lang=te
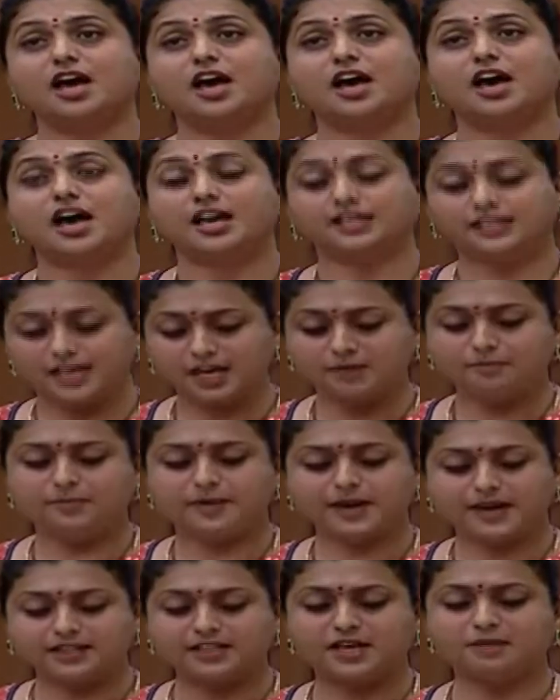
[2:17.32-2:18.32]
అదే
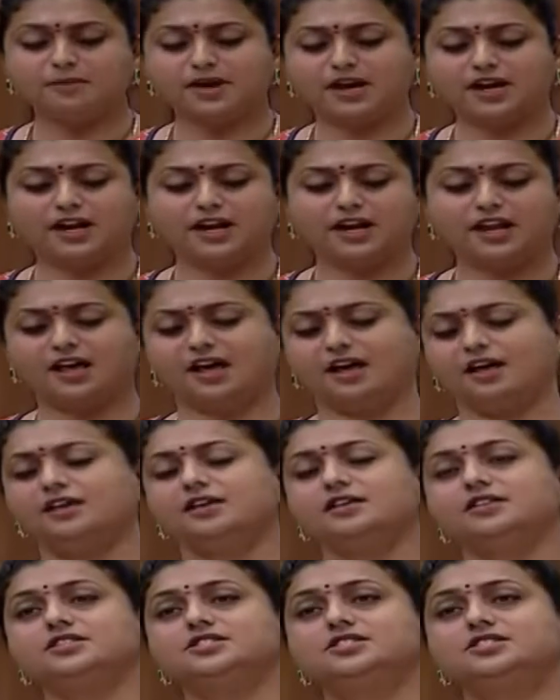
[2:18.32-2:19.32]
పేద మహిళల
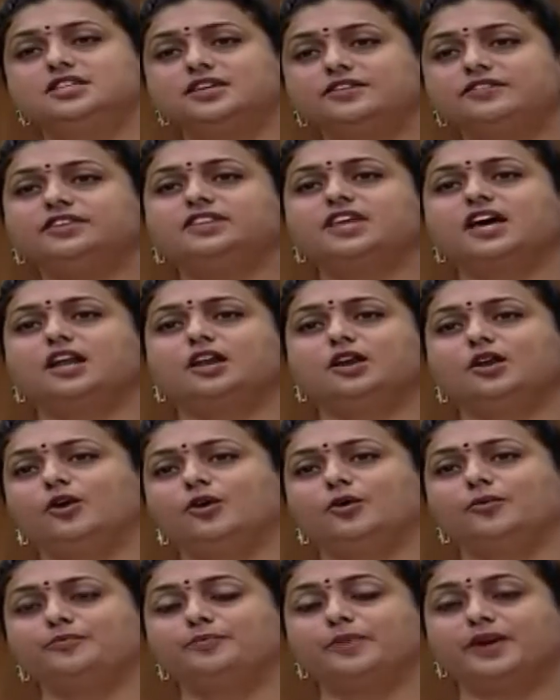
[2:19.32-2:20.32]
జీవితాల్లో
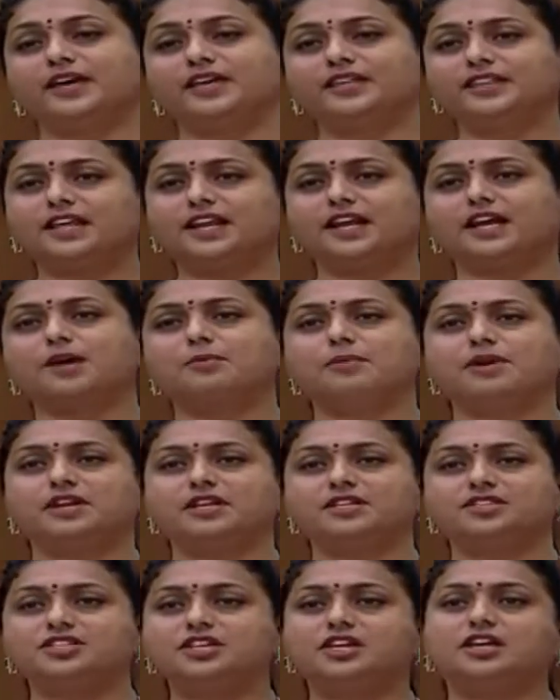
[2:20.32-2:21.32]
పేదరికం
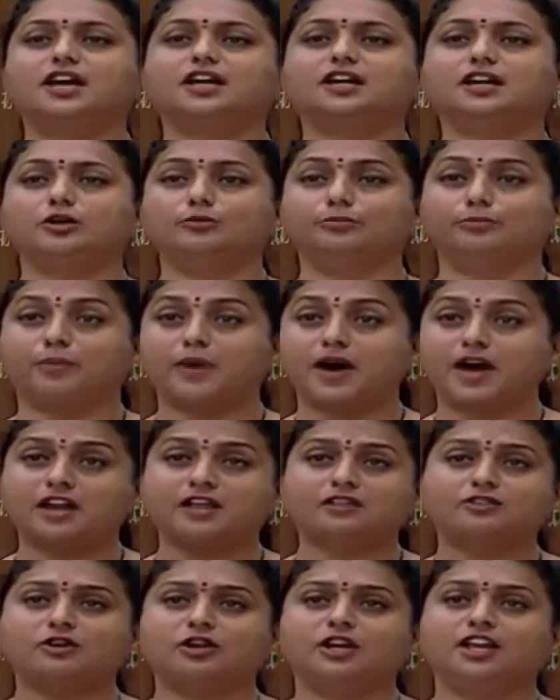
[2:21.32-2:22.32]
అనే చీకట్లు
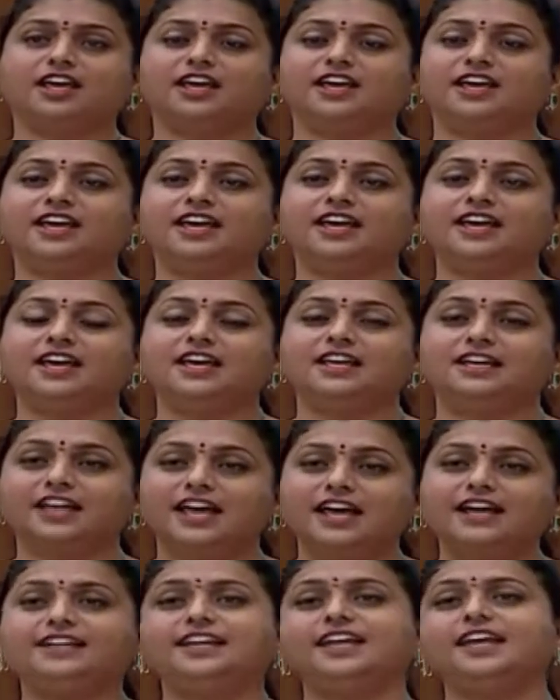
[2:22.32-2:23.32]
పాలదోలే
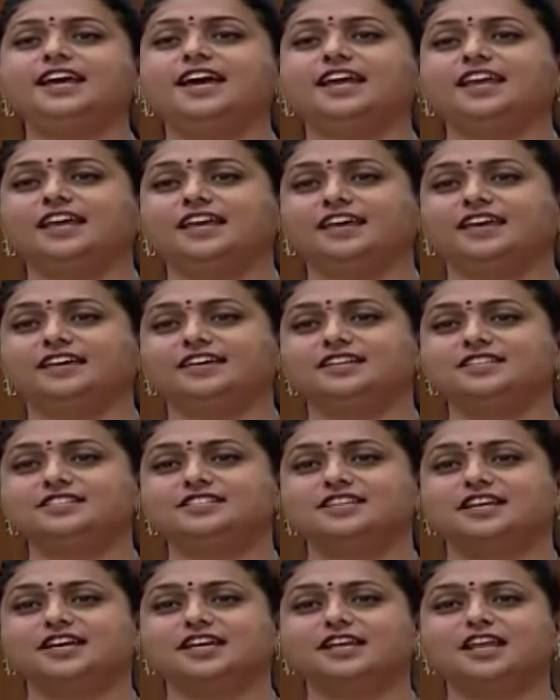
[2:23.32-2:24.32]
లైటింగ్ అనే
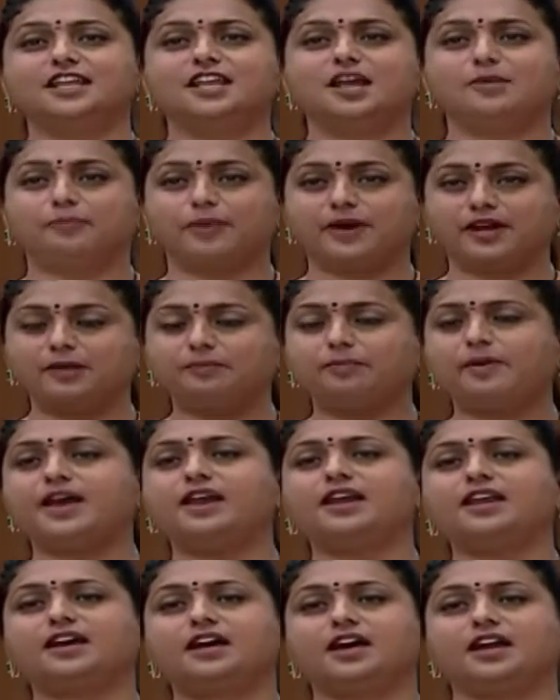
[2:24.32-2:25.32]
జగనన్న
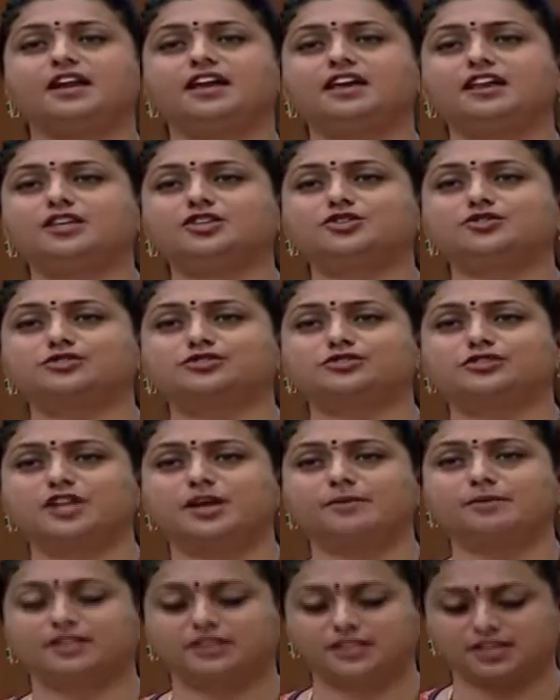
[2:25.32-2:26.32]
పరిపాలన కల్లారా
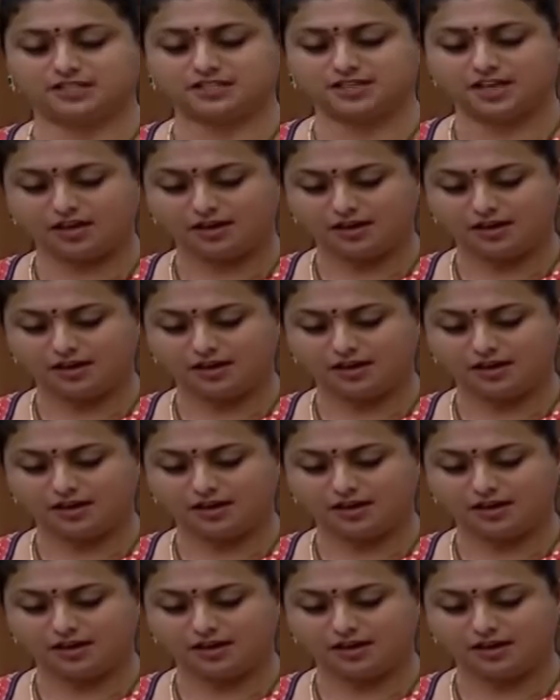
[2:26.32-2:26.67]
చూస్తున్నాం అధ్యక్ష